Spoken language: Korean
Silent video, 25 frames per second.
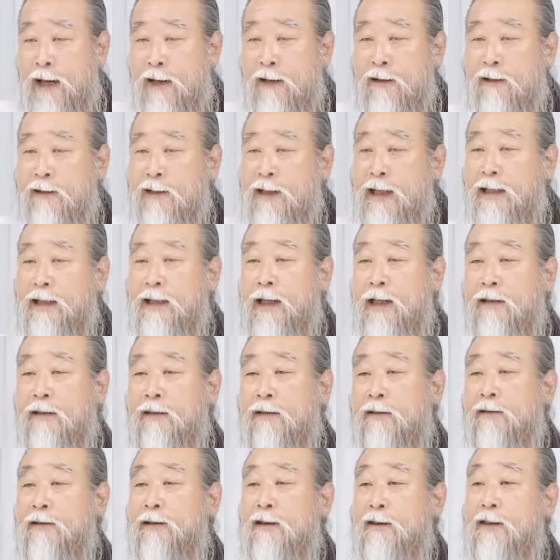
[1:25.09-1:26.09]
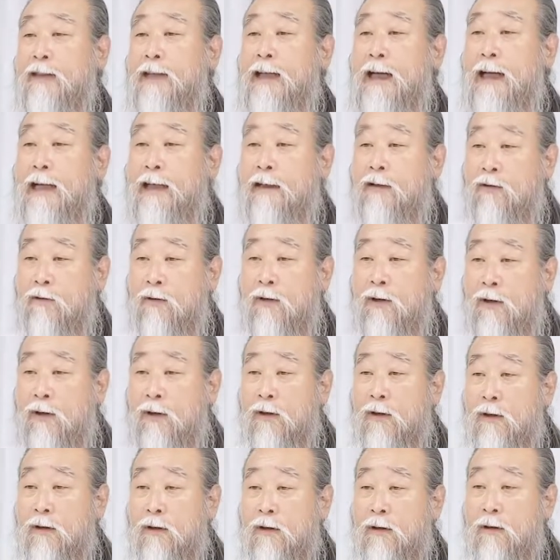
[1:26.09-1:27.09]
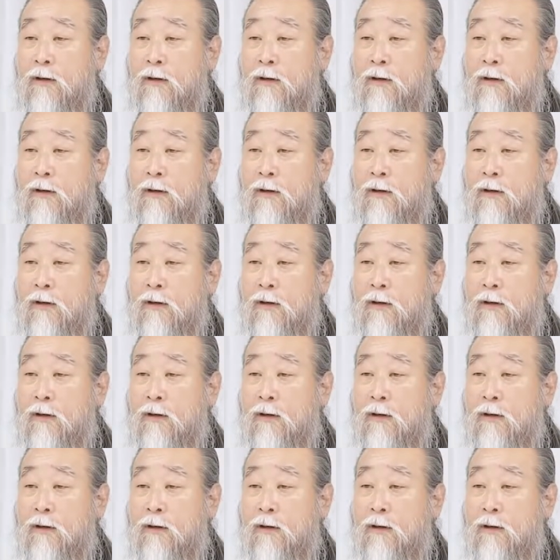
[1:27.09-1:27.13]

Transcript: 이렇게 됐는지를 알고